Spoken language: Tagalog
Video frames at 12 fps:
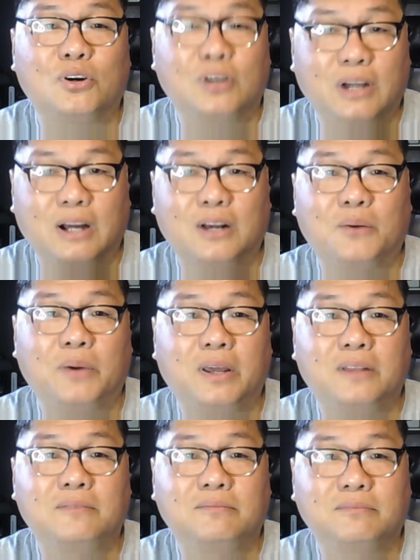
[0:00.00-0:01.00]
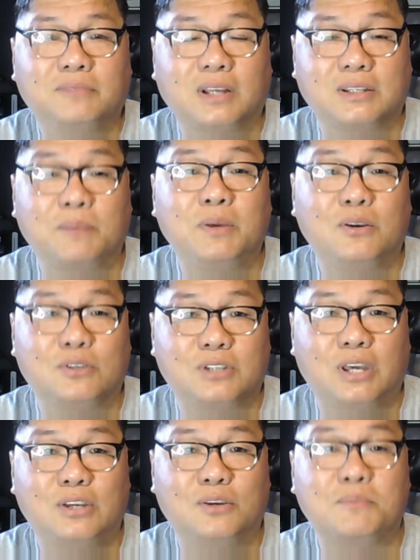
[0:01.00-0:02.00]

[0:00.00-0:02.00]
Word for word: gagawin, nasabihin ko sa inyo,